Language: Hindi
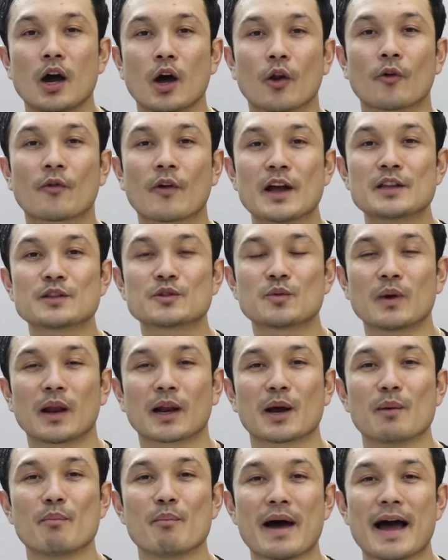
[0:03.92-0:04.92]
Hello friends,
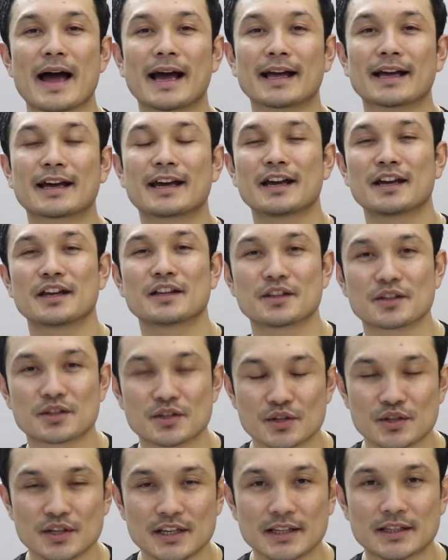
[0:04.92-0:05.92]
welcome back.
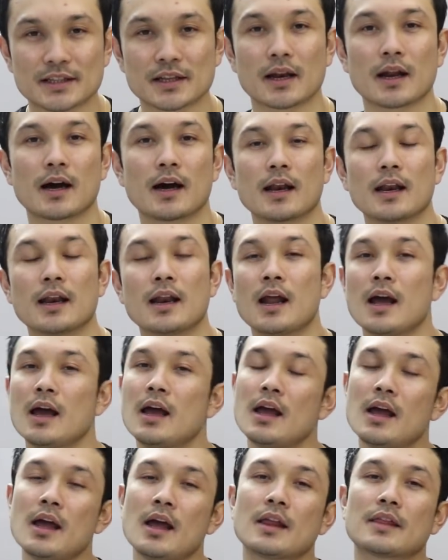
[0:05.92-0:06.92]
This is Jeet Salal.
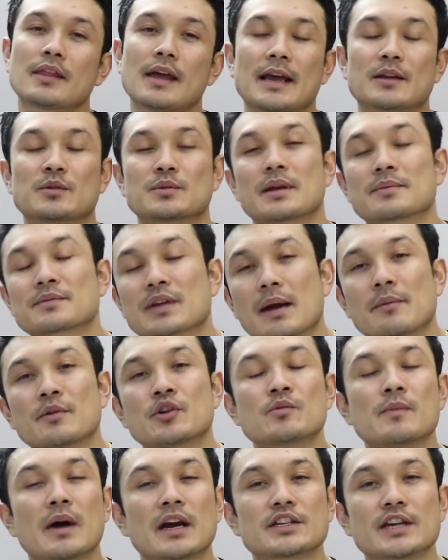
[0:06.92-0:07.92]
Thanks for
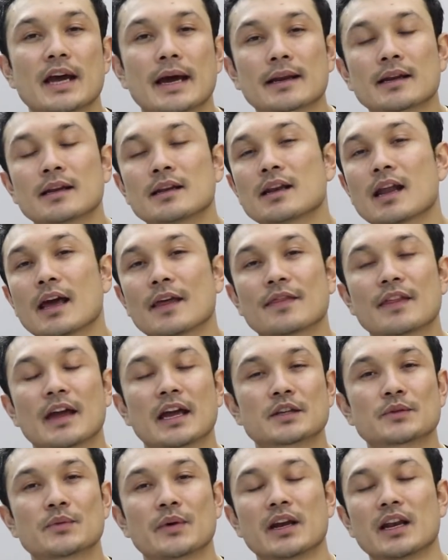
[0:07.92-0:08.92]
subscribing to my channel and
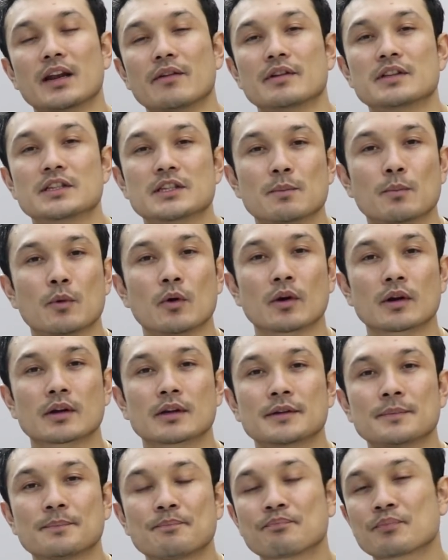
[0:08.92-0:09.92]
thanks for your love and
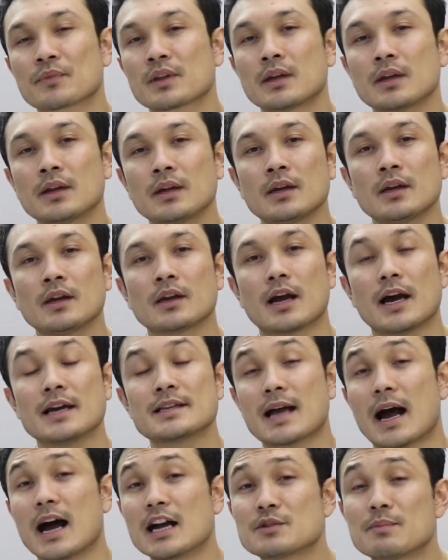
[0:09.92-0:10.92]
support.
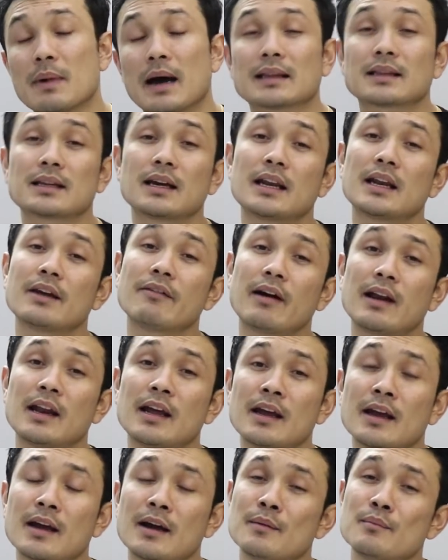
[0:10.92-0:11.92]
Guys, आज बात करने वाले
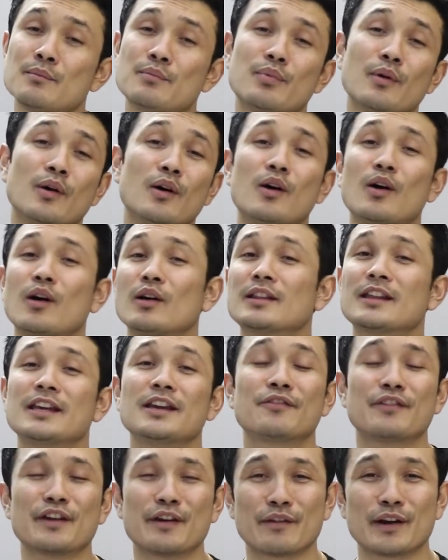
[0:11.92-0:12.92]
हैं हम बहुत
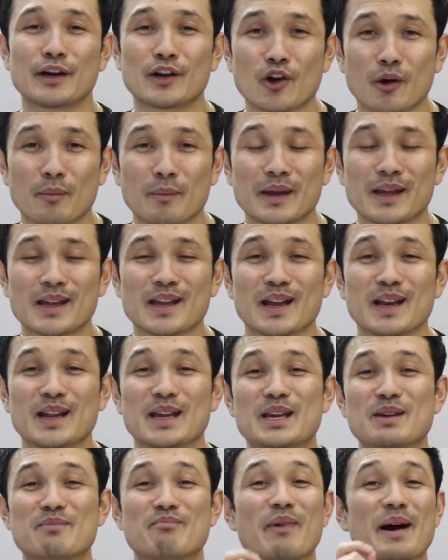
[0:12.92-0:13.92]
ही फेवरेट टॉपिक यानी कि